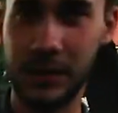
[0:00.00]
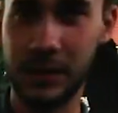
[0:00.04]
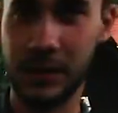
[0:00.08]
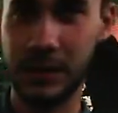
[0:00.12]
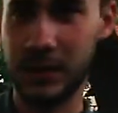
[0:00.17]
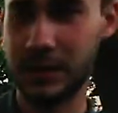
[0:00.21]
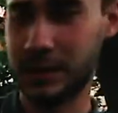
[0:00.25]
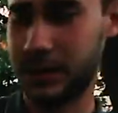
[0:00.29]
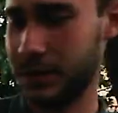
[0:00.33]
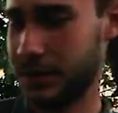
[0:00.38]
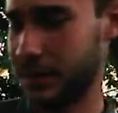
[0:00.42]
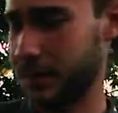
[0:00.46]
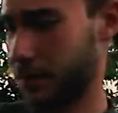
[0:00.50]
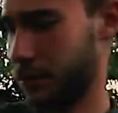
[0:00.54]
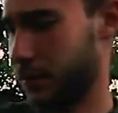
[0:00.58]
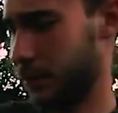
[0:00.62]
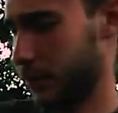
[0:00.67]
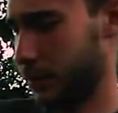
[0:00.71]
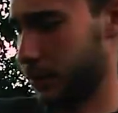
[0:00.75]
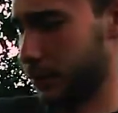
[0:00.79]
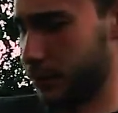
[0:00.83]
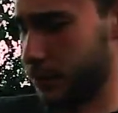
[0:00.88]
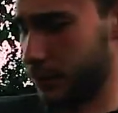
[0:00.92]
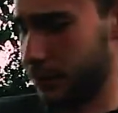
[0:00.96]
красить
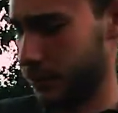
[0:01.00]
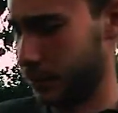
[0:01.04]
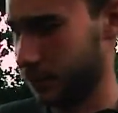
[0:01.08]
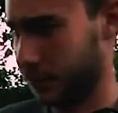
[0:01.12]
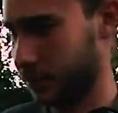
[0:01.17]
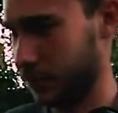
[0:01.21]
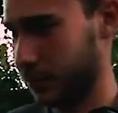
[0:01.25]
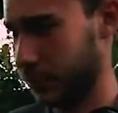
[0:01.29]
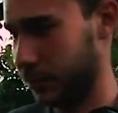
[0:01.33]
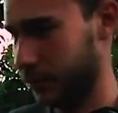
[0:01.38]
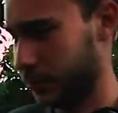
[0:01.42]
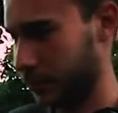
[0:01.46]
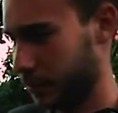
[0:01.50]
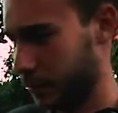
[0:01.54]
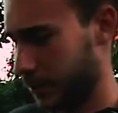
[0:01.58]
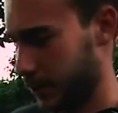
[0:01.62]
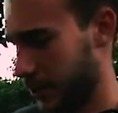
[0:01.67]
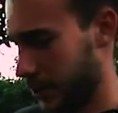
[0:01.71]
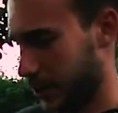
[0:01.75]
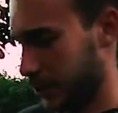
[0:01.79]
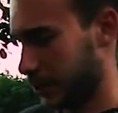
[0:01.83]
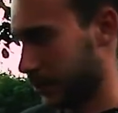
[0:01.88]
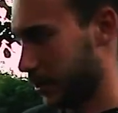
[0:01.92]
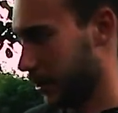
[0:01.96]
полностью крышку
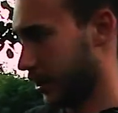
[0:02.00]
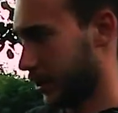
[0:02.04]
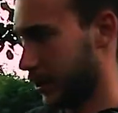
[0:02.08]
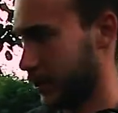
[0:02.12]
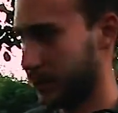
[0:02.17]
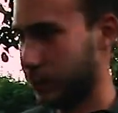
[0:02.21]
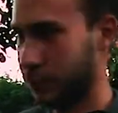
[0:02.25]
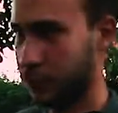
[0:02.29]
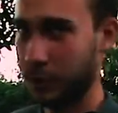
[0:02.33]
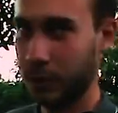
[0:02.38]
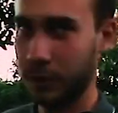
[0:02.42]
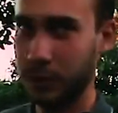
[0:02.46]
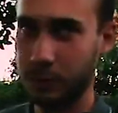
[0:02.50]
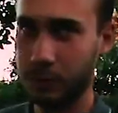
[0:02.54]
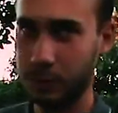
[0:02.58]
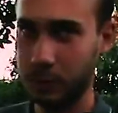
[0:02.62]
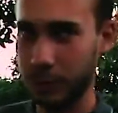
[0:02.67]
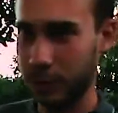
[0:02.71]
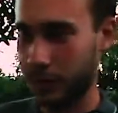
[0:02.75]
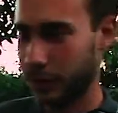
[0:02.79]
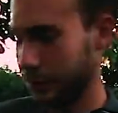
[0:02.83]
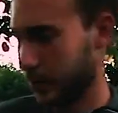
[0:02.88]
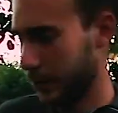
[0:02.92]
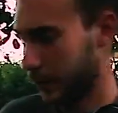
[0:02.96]
багажника или другой
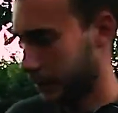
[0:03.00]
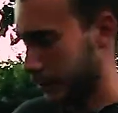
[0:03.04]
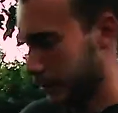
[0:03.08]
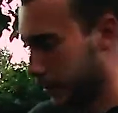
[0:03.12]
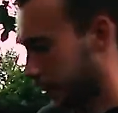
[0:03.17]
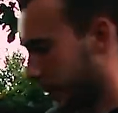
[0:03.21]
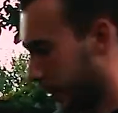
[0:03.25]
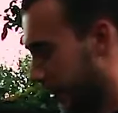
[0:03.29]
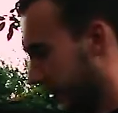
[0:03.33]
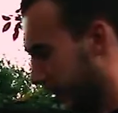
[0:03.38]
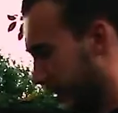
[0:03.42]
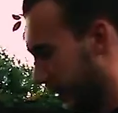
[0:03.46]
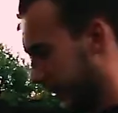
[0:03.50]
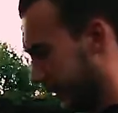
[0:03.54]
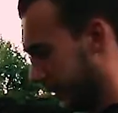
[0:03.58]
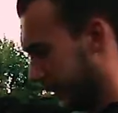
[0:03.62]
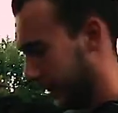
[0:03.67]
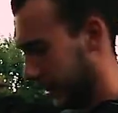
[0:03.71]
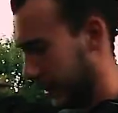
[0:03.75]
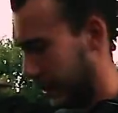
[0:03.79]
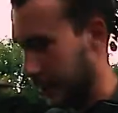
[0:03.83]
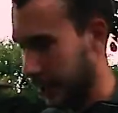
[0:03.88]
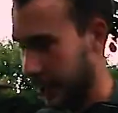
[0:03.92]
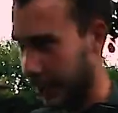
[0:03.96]
любой элемент,
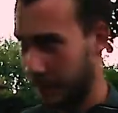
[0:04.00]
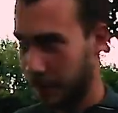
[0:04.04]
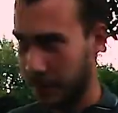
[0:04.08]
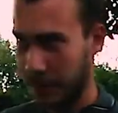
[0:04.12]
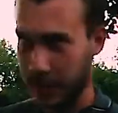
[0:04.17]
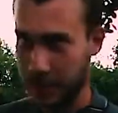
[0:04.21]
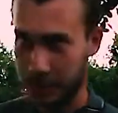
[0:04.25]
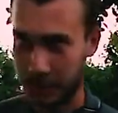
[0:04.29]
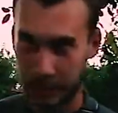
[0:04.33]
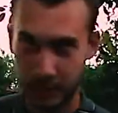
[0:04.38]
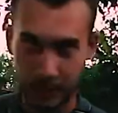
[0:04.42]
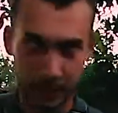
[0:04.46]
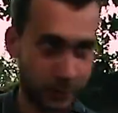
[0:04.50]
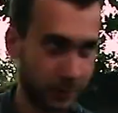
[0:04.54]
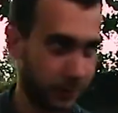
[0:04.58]
элемент,